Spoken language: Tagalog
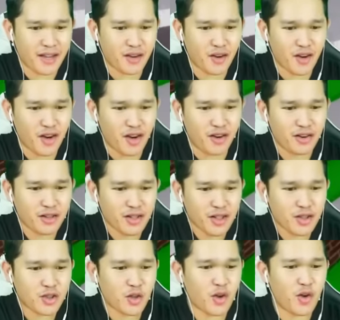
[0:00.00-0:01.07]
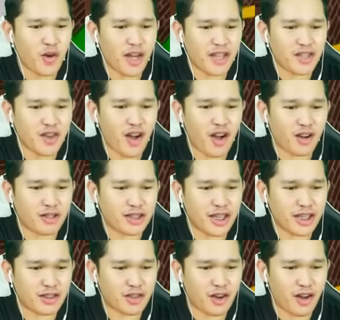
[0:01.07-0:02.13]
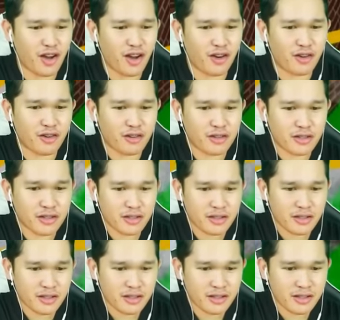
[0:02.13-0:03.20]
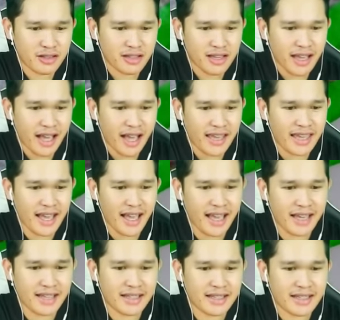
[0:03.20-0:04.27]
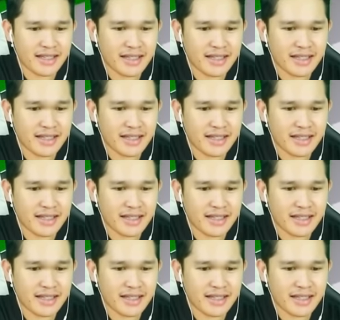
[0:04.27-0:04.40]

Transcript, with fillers: ko! Tulungan nyo ako dito! Ayan!